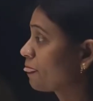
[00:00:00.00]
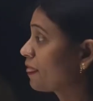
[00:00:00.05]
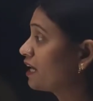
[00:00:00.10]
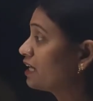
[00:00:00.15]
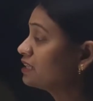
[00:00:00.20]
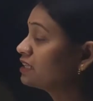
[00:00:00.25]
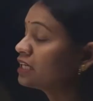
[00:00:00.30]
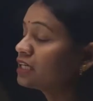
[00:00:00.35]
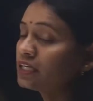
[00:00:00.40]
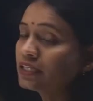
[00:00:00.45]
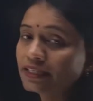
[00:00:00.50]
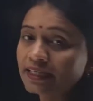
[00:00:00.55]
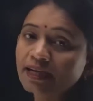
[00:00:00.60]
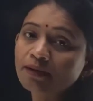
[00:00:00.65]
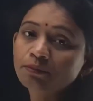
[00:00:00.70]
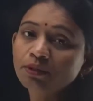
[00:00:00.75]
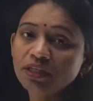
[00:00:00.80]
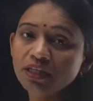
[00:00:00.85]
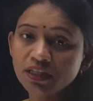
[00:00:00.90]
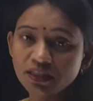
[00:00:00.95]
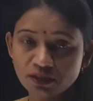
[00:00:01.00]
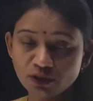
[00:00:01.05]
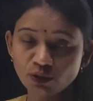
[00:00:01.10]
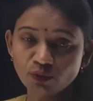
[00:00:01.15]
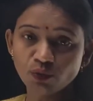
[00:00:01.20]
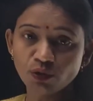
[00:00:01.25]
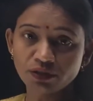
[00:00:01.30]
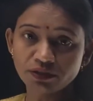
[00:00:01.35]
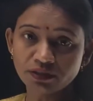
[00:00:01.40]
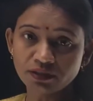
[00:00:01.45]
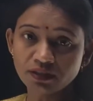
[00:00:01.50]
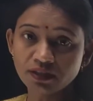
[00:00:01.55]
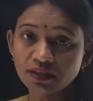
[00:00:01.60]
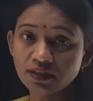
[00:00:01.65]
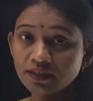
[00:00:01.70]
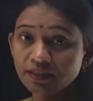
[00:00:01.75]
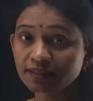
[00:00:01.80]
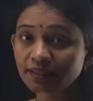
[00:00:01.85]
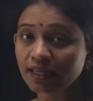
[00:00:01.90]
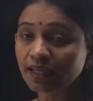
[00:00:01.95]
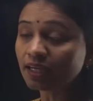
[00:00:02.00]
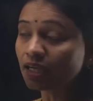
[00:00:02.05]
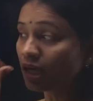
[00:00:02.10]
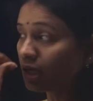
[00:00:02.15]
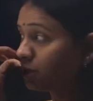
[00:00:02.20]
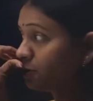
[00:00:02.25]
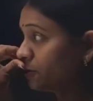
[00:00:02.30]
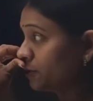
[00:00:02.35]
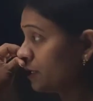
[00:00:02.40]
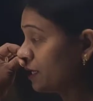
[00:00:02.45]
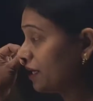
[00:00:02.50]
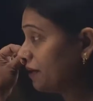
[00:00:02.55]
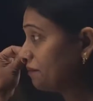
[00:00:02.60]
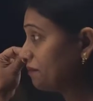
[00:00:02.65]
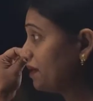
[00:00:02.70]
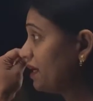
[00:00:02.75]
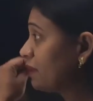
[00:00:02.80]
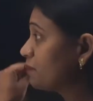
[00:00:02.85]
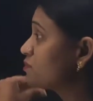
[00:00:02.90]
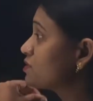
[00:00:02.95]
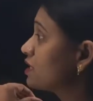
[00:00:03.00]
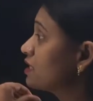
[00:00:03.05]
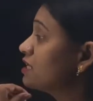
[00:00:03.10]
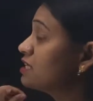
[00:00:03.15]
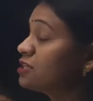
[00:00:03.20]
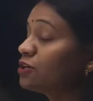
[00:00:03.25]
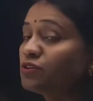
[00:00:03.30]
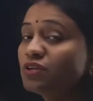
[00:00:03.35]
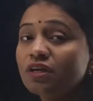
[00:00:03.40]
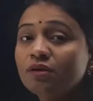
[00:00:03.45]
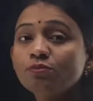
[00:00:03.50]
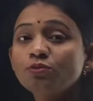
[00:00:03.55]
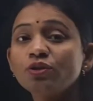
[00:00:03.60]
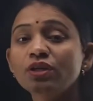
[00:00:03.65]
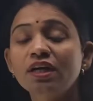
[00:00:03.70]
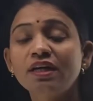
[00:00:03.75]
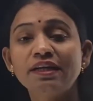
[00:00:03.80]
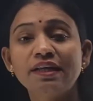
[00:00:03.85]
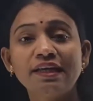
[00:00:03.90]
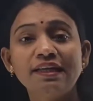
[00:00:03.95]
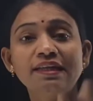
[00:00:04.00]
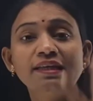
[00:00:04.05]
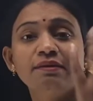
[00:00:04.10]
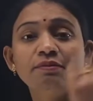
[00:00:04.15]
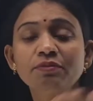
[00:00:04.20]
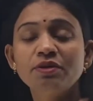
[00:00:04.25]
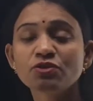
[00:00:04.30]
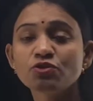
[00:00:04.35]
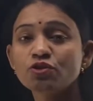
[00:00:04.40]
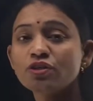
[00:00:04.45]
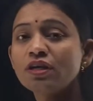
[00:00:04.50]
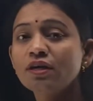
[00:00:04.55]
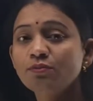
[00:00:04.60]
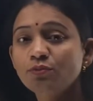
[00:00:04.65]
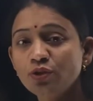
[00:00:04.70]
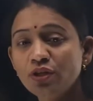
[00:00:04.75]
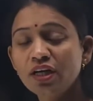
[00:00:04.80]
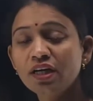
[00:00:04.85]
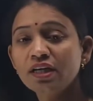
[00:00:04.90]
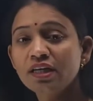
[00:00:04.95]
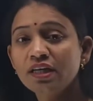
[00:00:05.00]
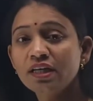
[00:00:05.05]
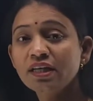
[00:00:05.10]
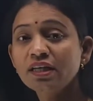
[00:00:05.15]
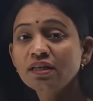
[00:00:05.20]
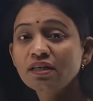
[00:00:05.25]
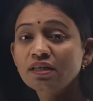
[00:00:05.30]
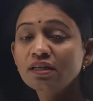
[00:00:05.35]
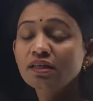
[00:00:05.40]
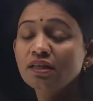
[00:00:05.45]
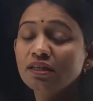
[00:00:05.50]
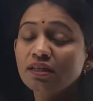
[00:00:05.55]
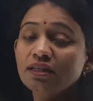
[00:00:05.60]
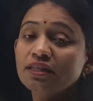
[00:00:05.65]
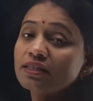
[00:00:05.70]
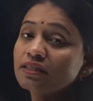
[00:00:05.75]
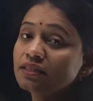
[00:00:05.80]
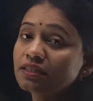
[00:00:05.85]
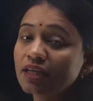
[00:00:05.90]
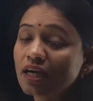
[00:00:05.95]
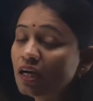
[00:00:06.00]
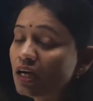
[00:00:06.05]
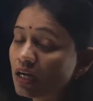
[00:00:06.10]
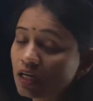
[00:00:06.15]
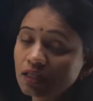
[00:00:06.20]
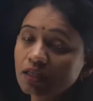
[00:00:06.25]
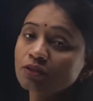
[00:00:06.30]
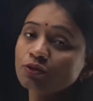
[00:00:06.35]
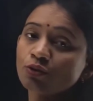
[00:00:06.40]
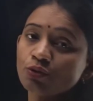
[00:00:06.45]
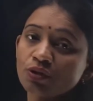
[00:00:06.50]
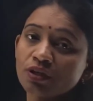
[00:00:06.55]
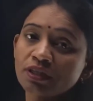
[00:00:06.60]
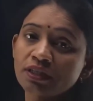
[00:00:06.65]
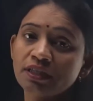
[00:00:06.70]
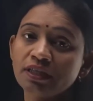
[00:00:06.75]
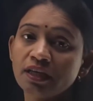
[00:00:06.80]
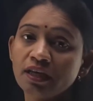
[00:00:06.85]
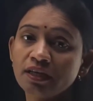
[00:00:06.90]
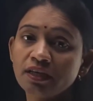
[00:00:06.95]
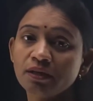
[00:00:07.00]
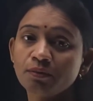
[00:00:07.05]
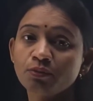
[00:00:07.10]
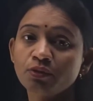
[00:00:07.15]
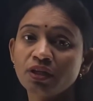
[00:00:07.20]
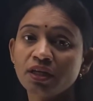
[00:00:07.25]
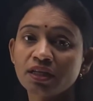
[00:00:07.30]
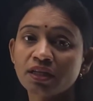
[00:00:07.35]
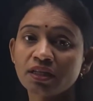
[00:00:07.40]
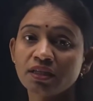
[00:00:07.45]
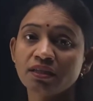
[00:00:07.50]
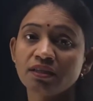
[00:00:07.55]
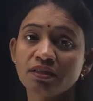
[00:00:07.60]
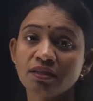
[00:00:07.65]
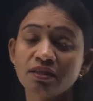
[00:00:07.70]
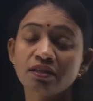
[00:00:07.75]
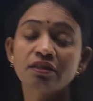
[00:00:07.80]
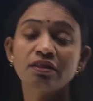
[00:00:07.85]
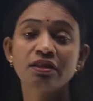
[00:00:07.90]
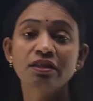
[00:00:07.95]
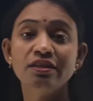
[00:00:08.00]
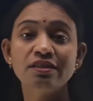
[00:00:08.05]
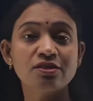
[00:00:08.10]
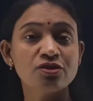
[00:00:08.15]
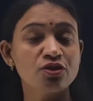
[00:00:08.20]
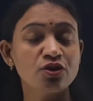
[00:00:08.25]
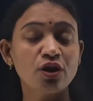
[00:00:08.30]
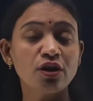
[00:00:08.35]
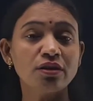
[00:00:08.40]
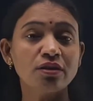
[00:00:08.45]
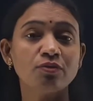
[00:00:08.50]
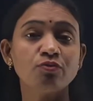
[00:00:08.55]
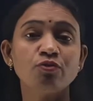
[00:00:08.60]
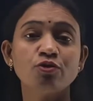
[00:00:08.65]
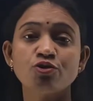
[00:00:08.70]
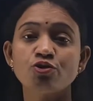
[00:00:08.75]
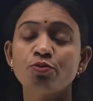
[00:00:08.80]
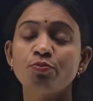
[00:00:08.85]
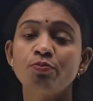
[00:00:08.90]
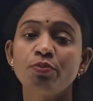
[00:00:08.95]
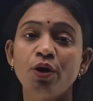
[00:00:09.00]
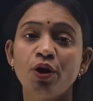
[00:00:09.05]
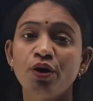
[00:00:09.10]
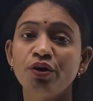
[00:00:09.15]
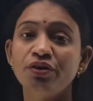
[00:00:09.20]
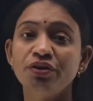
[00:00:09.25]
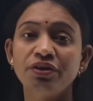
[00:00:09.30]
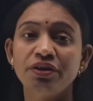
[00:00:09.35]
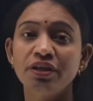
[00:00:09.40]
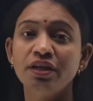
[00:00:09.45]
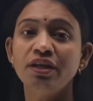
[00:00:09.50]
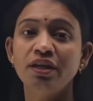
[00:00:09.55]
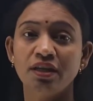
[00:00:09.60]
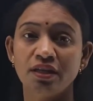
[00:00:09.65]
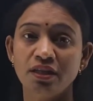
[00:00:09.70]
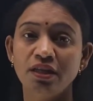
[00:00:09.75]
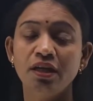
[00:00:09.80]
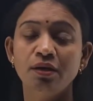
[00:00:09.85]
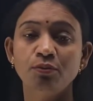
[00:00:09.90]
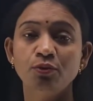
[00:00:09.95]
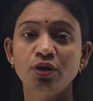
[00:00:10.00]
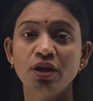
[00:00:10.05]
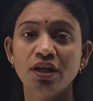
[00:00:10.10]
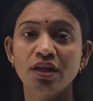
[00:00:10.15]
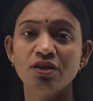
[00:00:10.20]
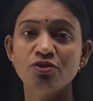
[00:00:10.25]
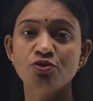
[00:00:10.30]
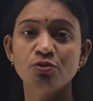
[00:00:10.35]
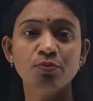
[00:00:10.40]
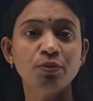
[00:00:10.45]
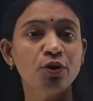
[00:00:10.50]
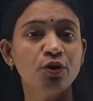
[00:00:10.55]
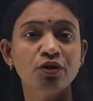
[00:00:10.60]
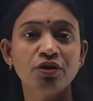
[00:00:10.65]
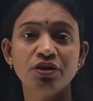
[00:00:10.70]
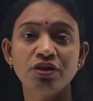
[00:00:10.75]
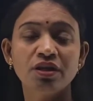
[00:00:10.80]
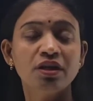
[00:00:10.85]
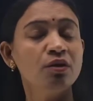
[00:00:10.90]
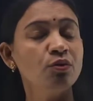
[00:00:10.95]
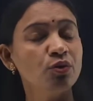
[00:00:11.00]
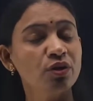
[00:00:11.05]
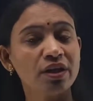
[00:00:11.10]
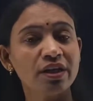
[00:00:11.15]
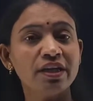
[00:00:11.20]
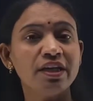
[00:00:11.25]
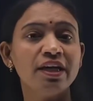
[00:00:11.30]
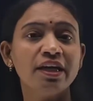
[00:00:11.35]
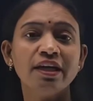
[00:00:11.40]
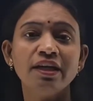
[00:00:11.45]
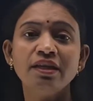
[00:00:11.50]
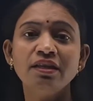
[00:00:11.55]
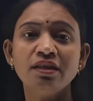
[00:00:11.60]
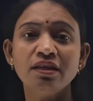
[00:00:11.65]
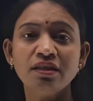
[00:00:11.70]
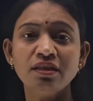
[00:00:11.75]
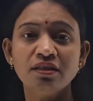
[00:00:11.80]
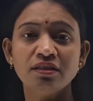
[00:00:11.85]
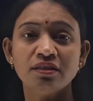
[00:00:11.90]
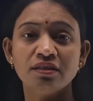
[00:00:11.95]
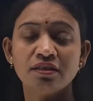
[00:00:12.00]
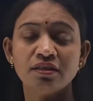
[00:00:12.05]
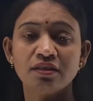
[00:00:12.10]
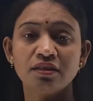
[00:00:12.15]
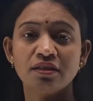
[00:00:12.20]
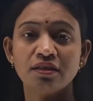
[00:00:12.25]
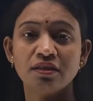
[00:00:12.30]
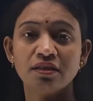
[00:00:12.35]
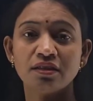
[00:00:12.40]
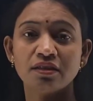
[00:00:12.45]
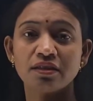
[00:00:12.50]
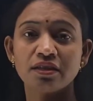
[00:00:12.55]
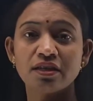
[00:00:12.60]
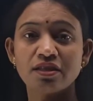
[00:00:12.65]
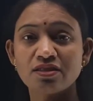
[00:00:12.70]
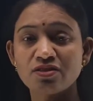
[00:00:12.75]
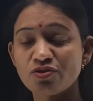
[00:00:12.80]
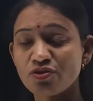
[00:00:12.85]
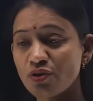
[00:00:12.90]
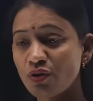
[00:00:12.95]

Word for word: एंड दे कंटेमिनेट द वाटर देखा ही होगा आपने आप चले जाओ यमुना दिल्ली में जो यमुना है क्या हालत हो रखी है यमुना की इट्स नॉट वो जो प्योरिटी यमुना की जो प्योरिटी है वो कहीं है ही नहीं इट्स